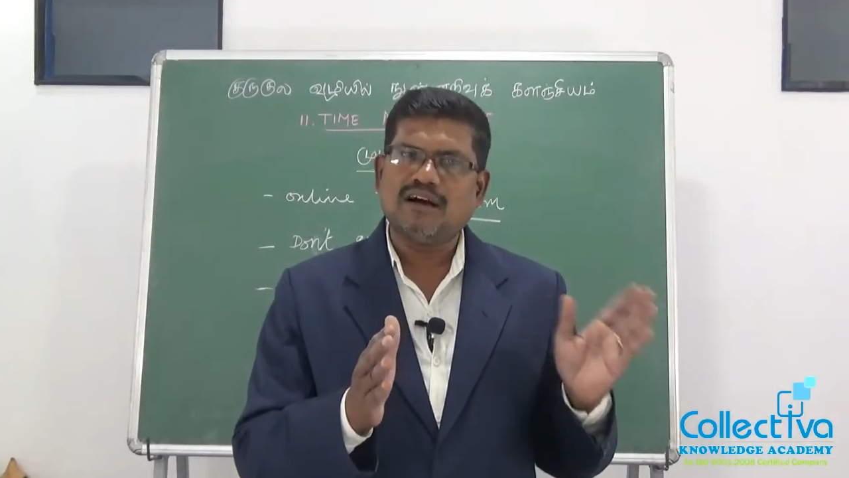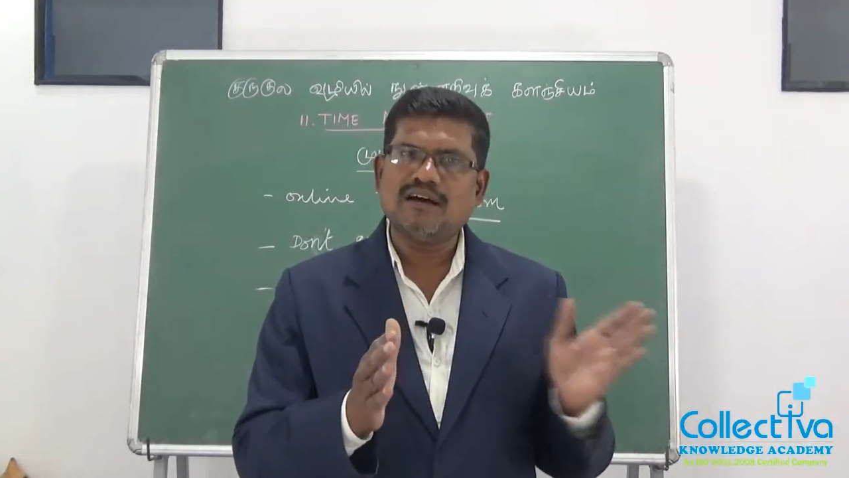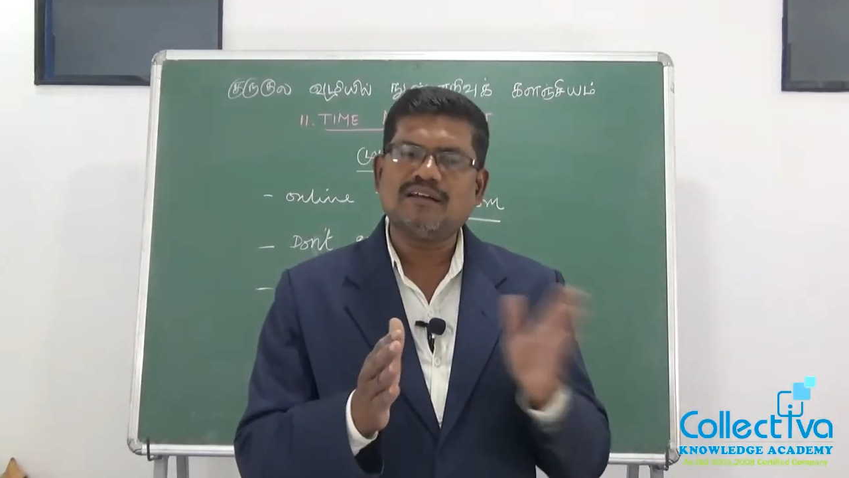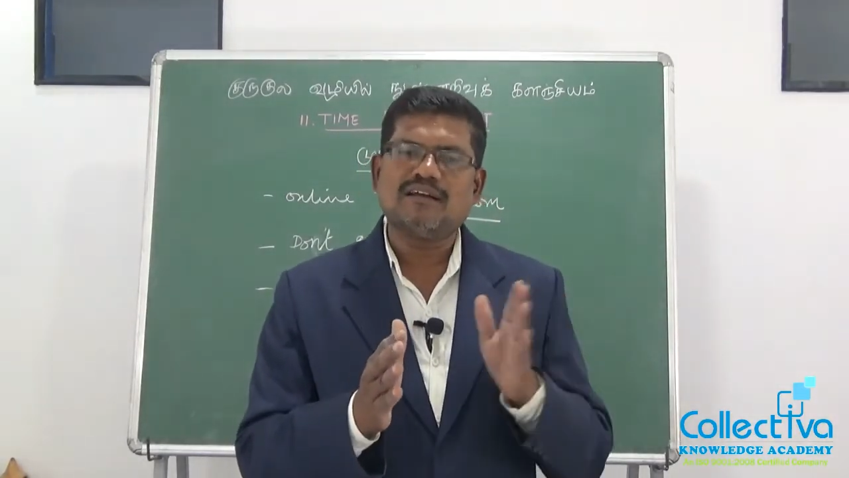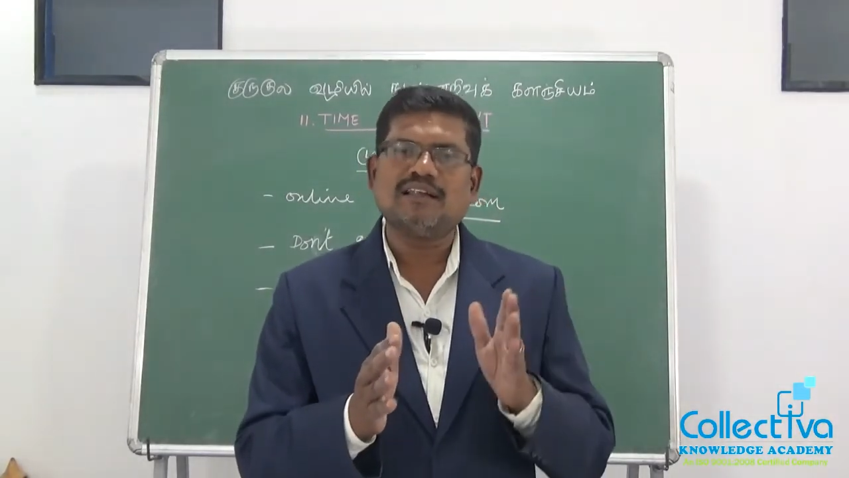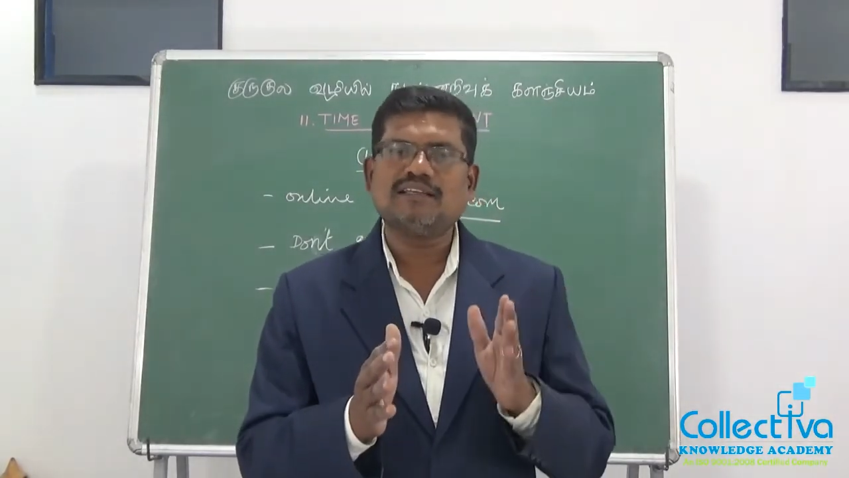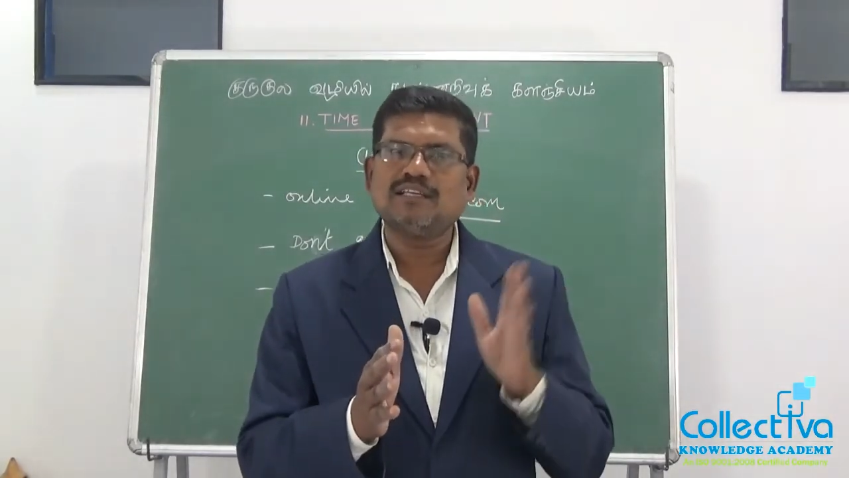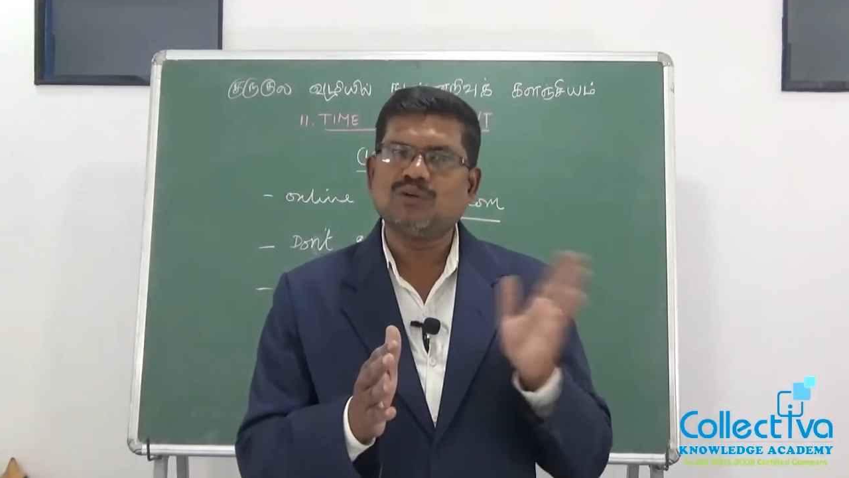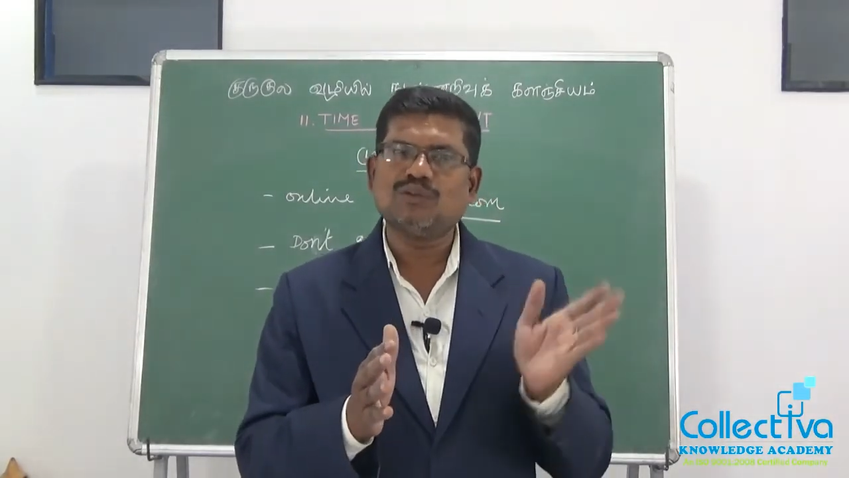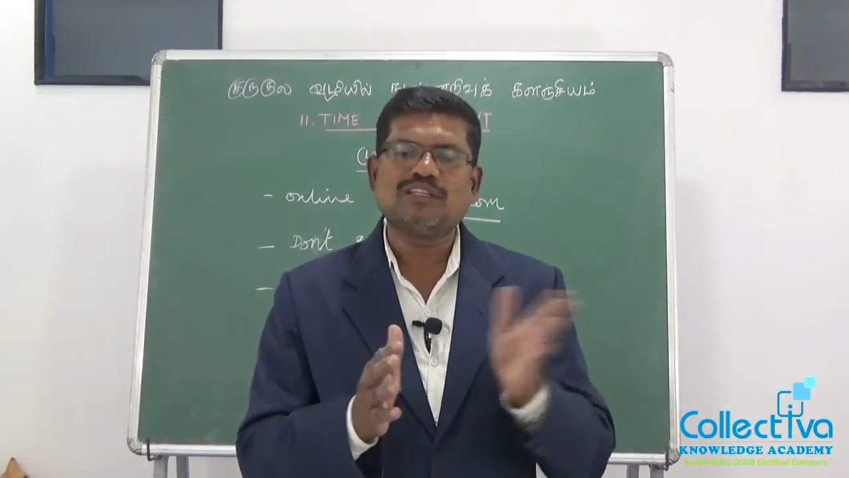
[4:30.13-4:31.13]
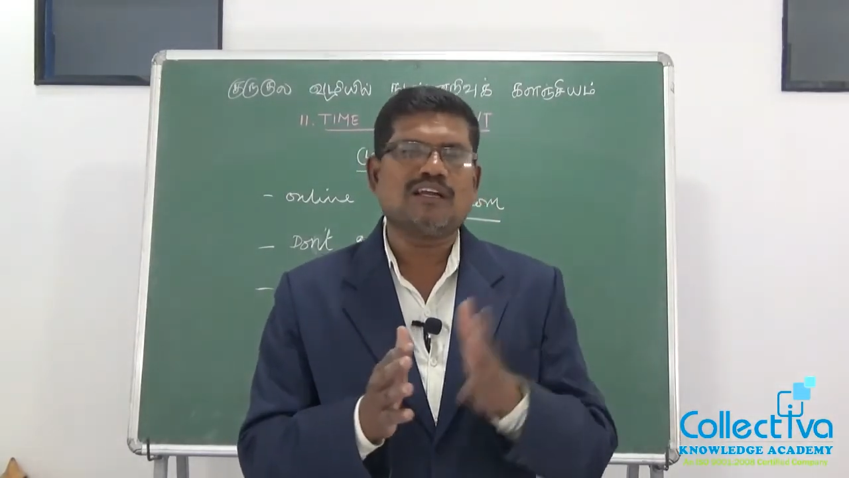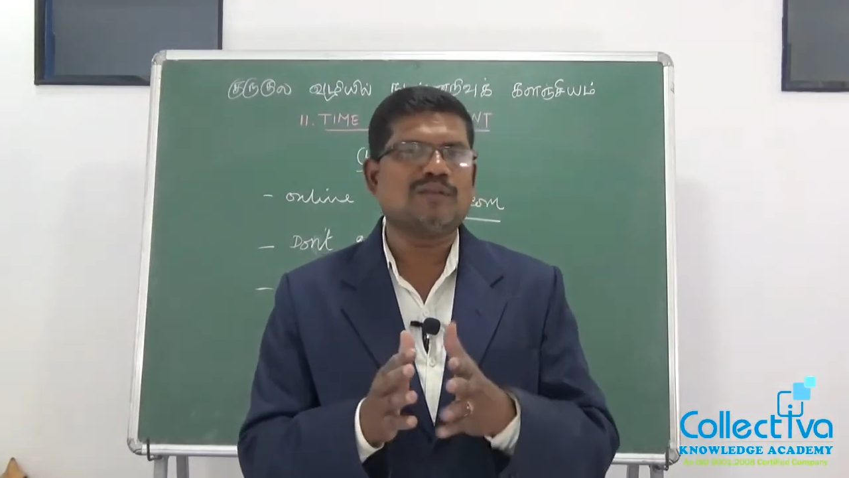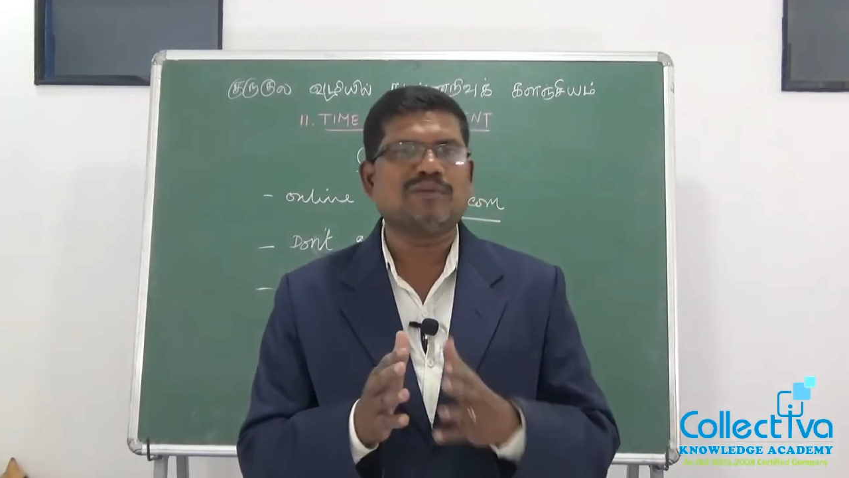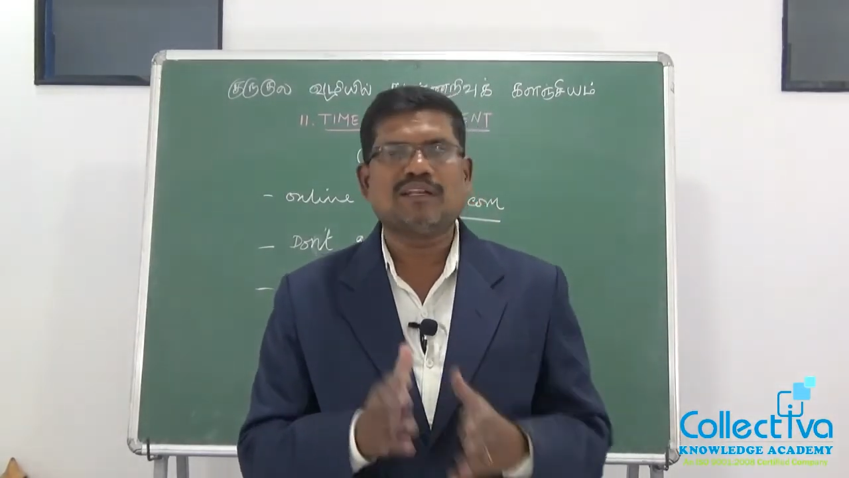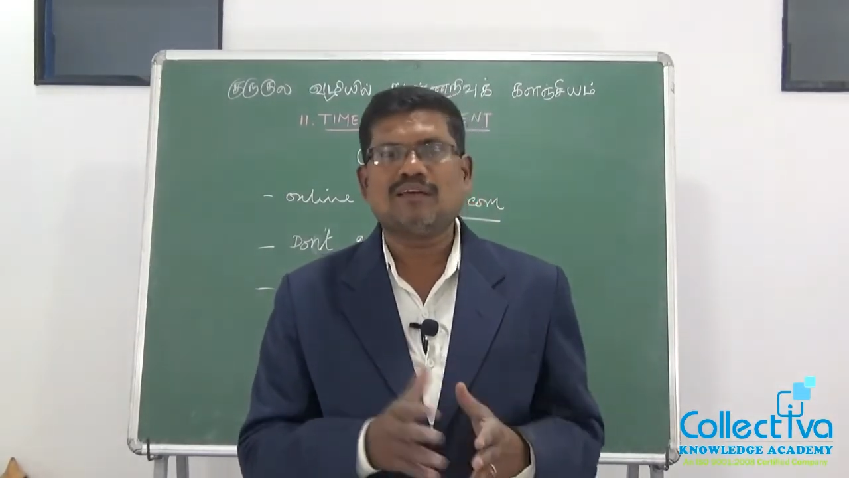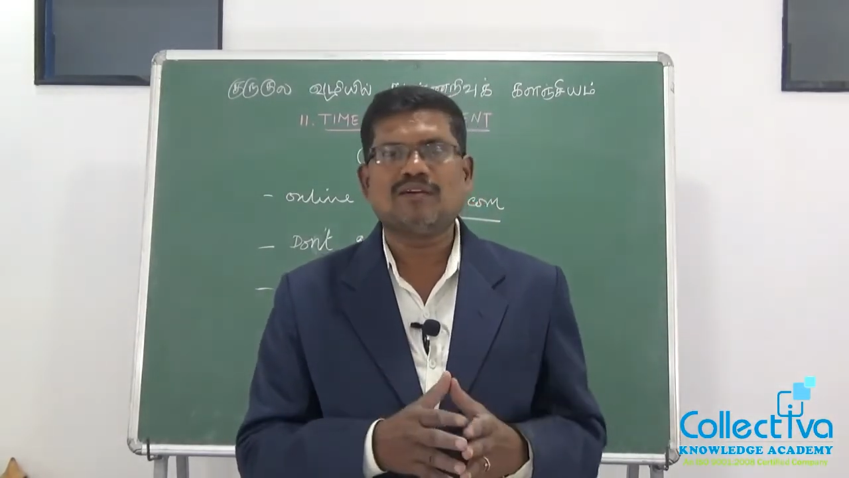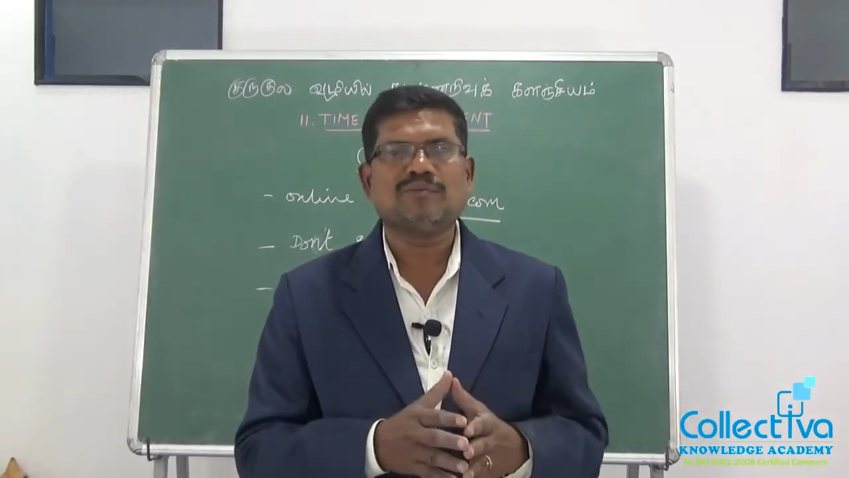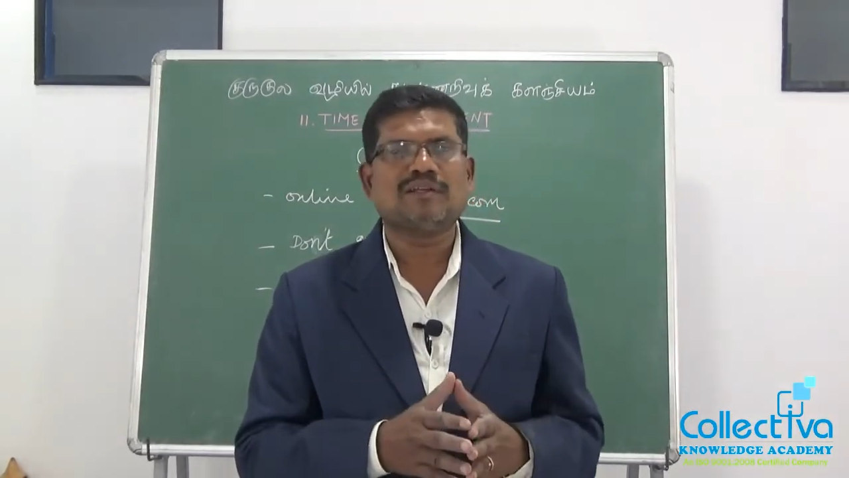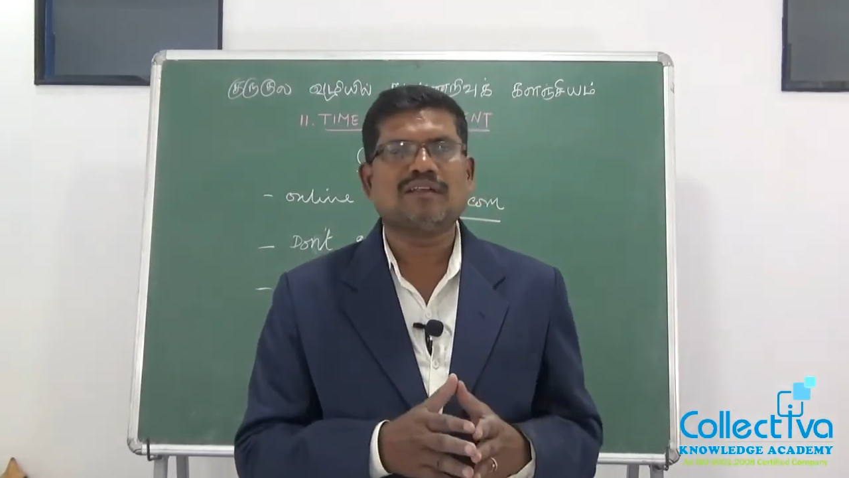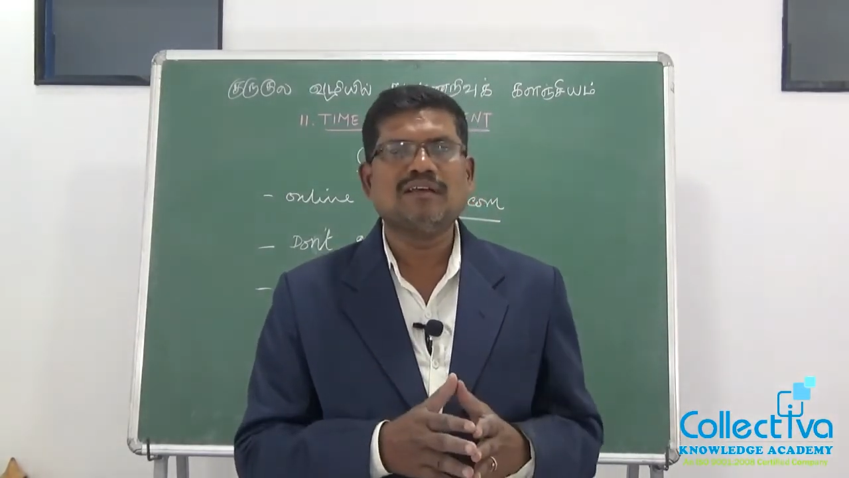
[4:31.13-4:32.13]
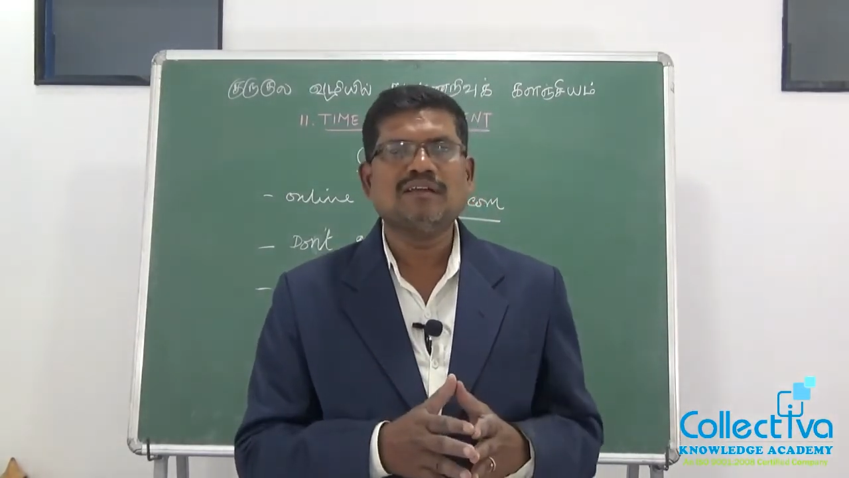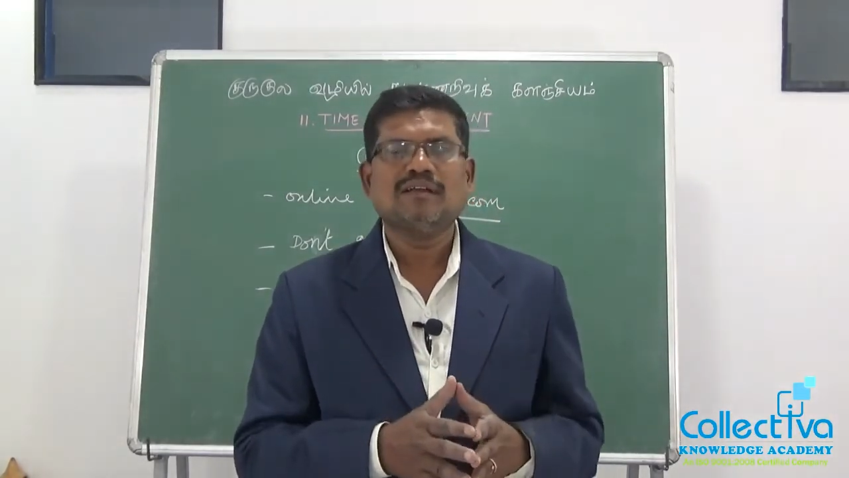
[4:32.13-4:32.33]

ஆறு நாளைக்கு இருபத்தி நாலு மணி நேரம் அப்படின்னா